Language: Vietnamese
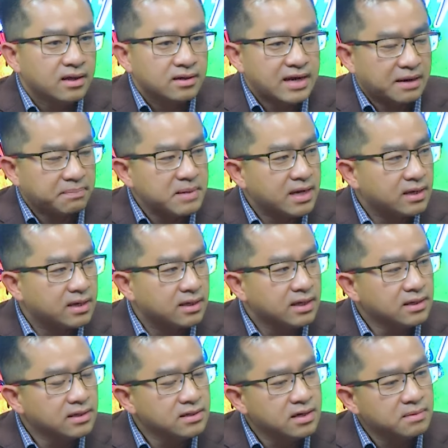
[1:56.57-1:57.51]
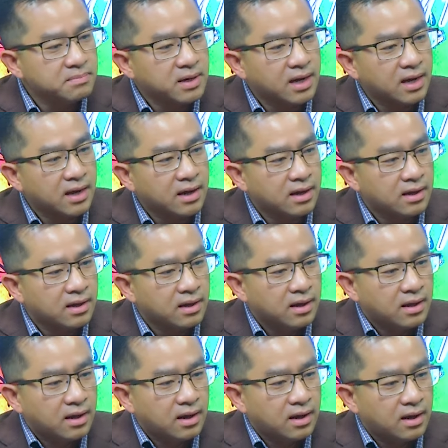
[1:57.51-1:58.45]
Đặc biệt là cái người mà
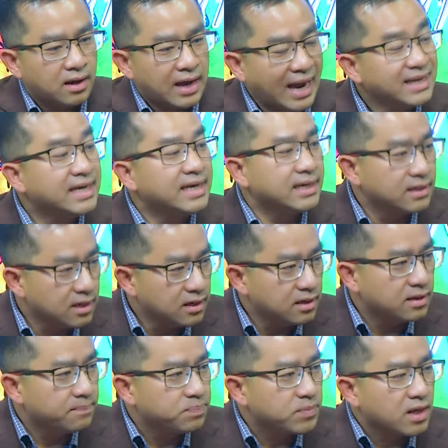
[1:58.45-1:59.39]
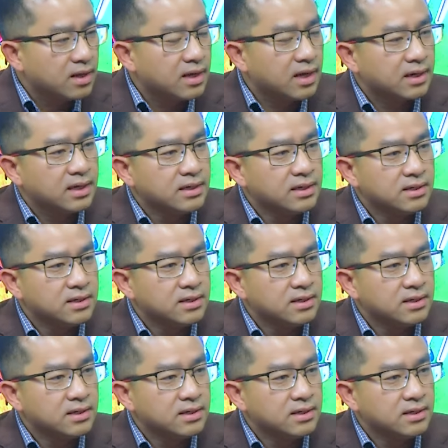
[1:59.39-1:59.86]
ái kỷ đó, là cái người